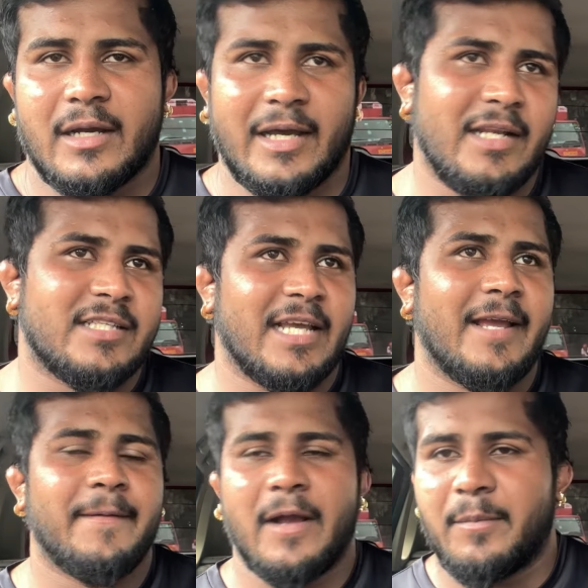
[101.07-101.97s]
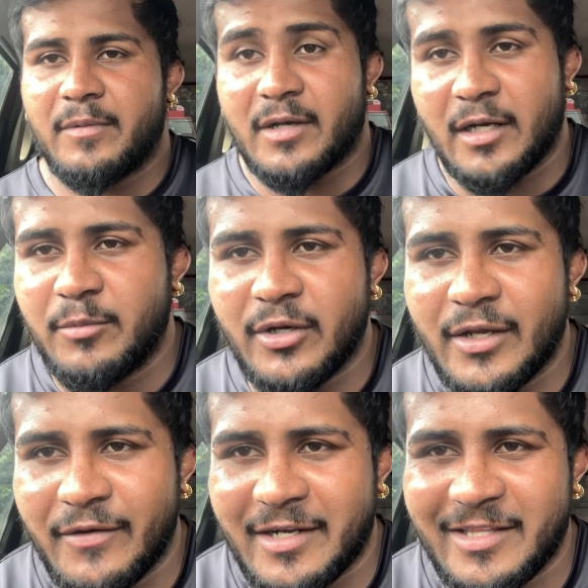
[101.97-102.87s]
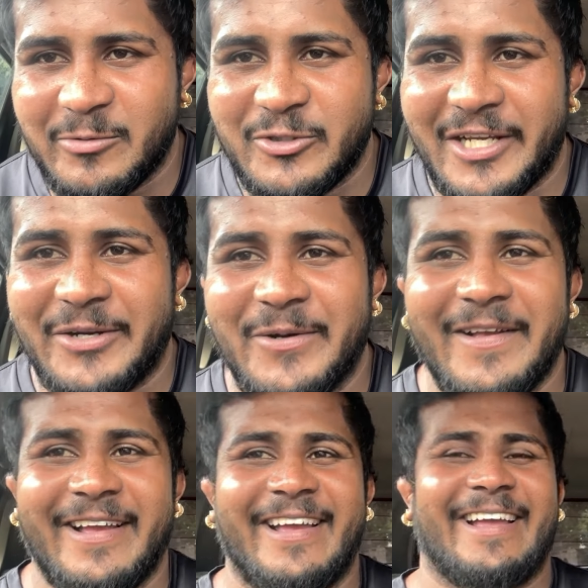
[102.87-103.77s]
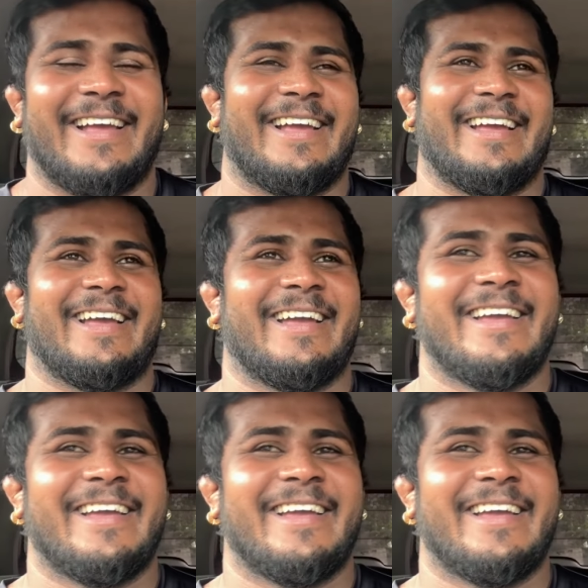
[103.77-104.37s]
कल से कल मेरा घेर ख़त्म हो जाएगा